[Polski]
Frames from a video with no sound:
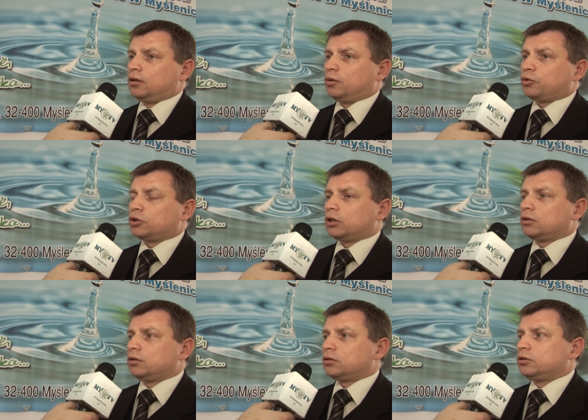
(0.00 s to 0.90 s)
No, oprócz
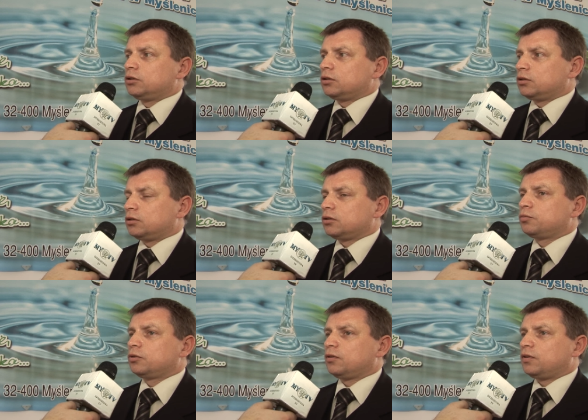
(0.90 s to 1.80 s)
tego idzie
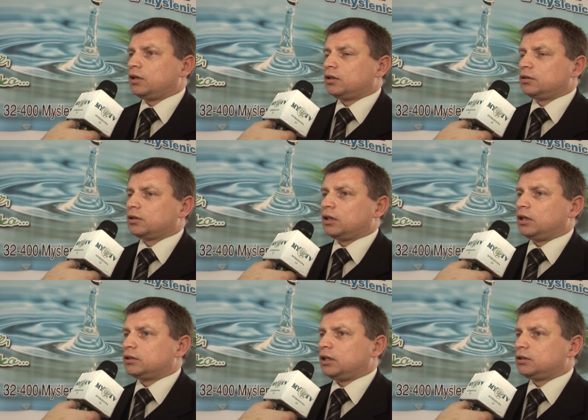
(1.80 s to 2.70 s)
rozbudowa
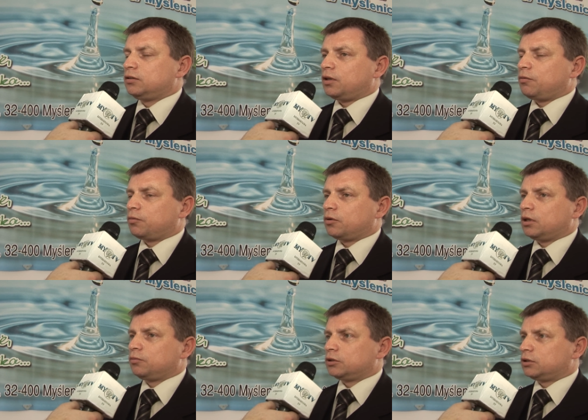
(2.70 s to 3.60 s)
kanalizacji w ramach
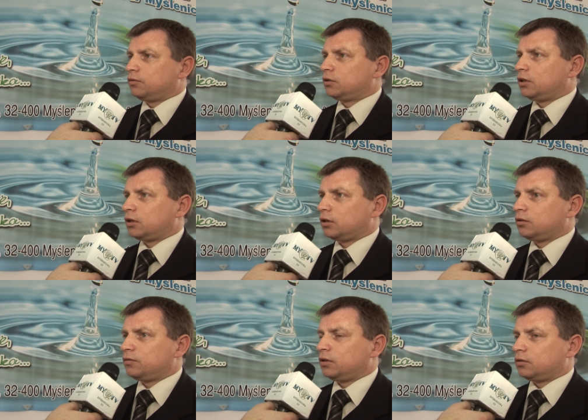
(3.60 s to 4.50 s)
programu Czysta Woda dla
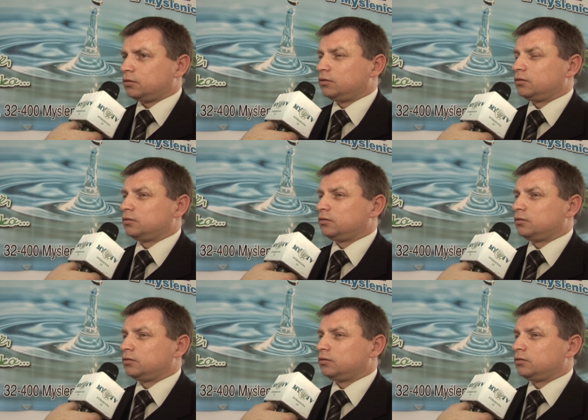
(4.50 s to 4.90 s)
Krakowa, e,